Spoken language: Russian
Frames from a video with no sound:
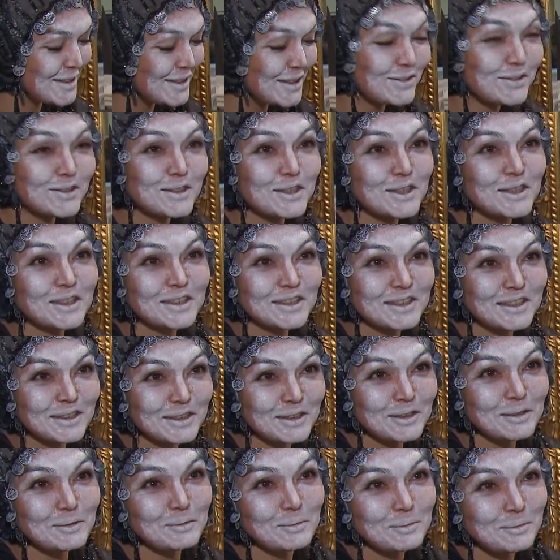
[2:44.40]
девочка,
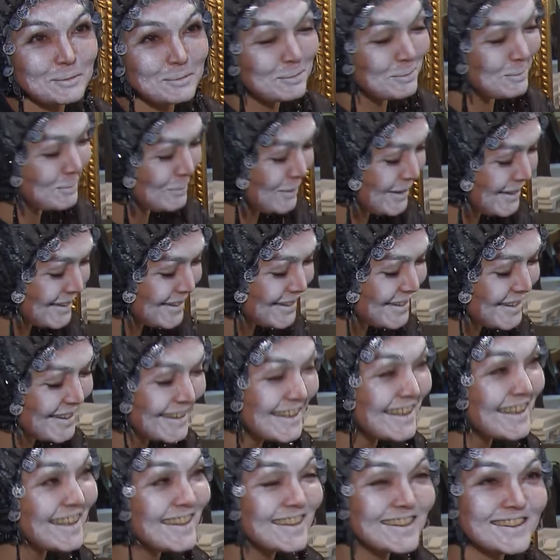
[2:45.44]
это белой
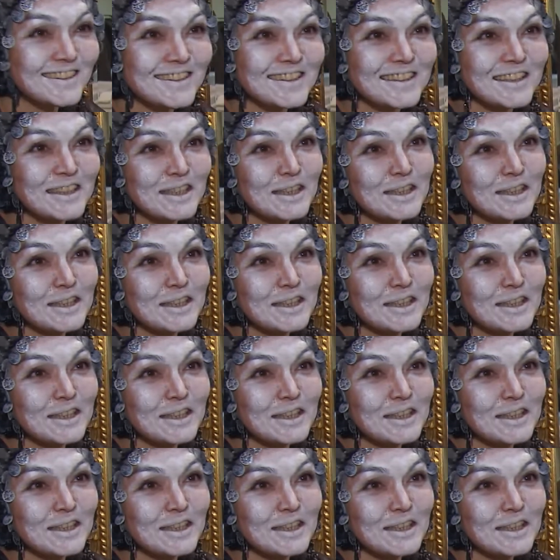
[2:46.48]
глиной.